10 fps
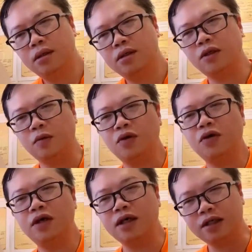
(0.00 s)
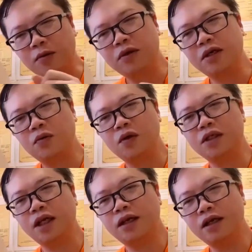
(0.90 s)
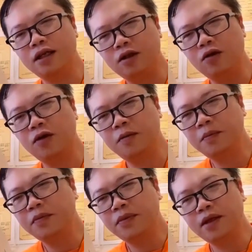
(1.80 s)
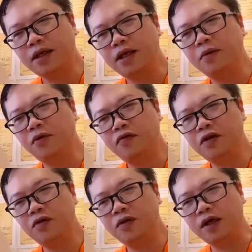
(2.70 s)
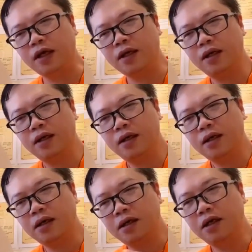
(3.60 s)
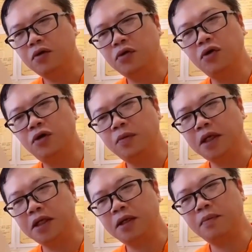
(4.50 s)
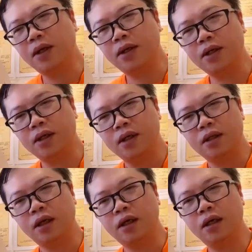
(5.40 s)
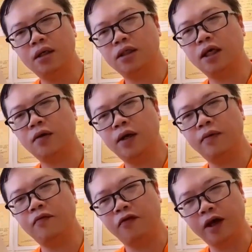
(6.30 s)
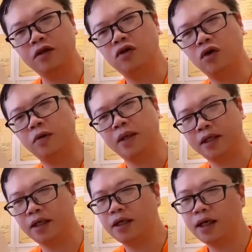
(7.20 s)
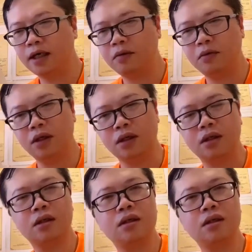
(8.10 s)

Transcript: giống tôi ở trong cái cuốn sách này thì tôi lấy một ví dụ là đi ô tô mà lại thắc mắc là thầy ơi sao em phanh rồi mà nhấn ga không được